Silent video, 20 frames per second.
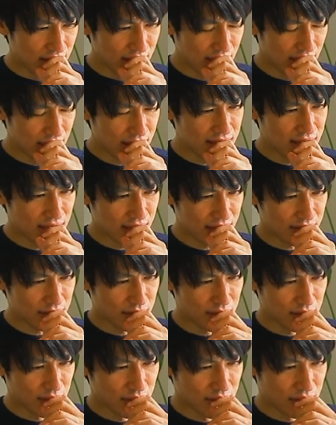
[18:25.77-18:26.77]
なんで
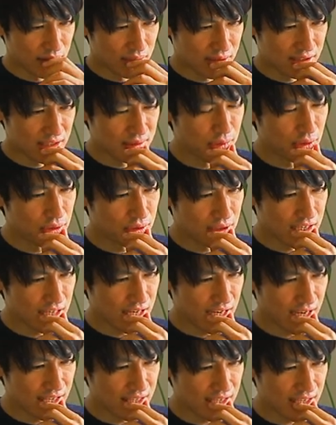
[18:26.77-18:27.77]
その着物が
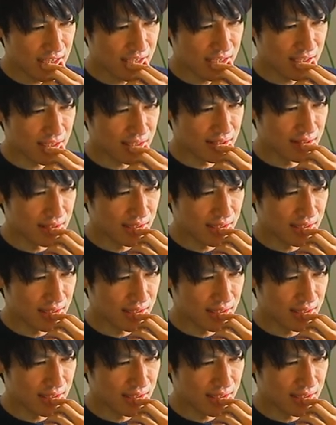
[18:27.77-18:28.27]
買えないからっ